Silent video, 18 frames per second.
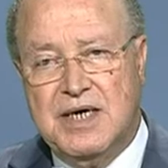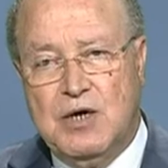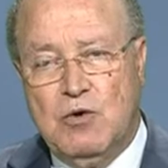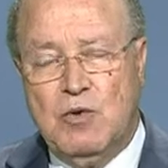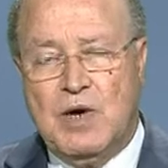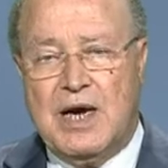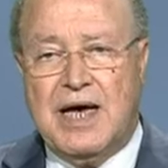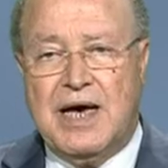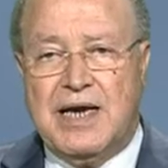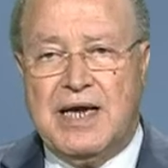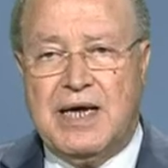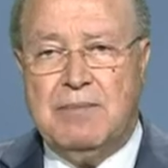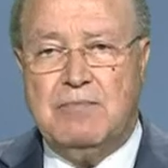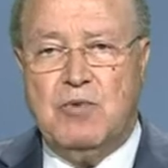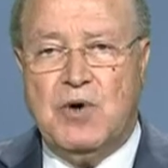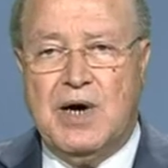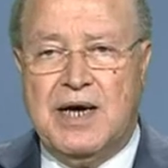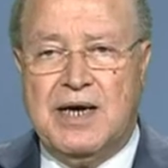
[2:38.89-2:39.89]

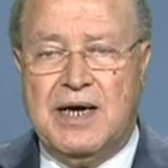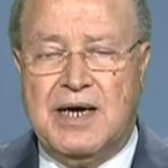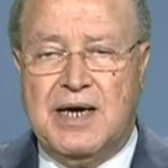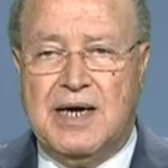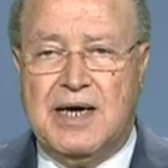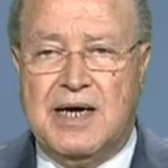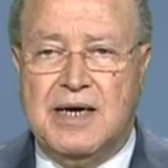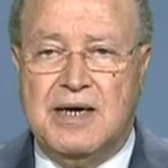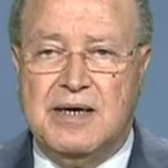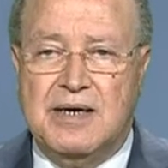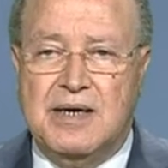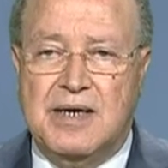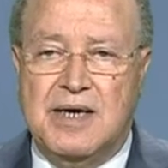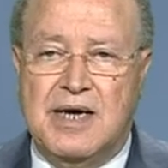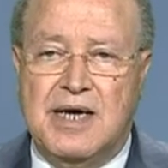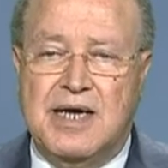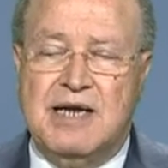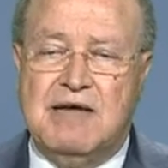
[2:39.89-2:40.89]
والغريب وأن
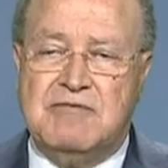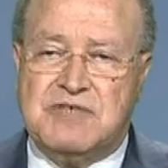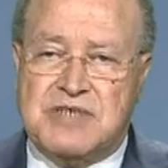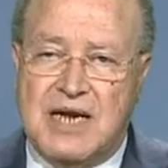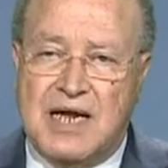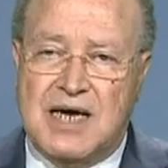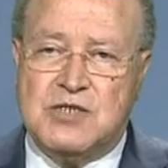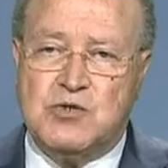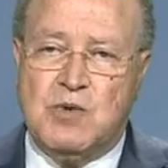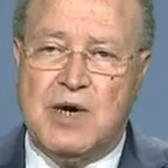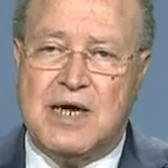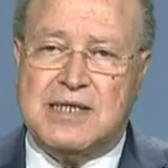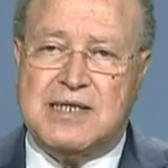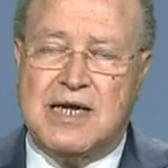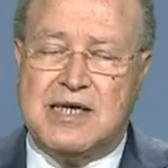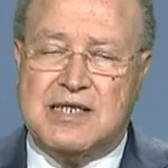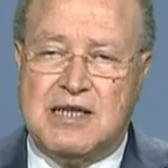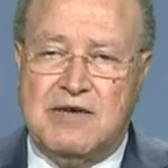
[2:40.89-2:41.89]
نفس
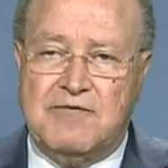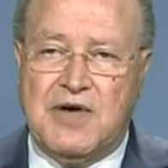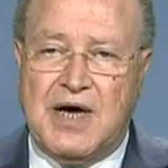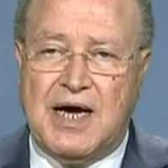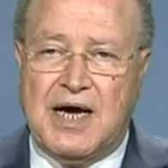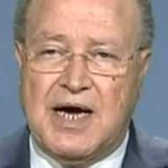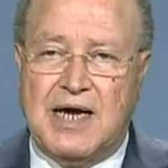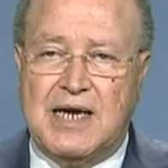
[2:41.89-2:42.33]
الأصوات ترتفع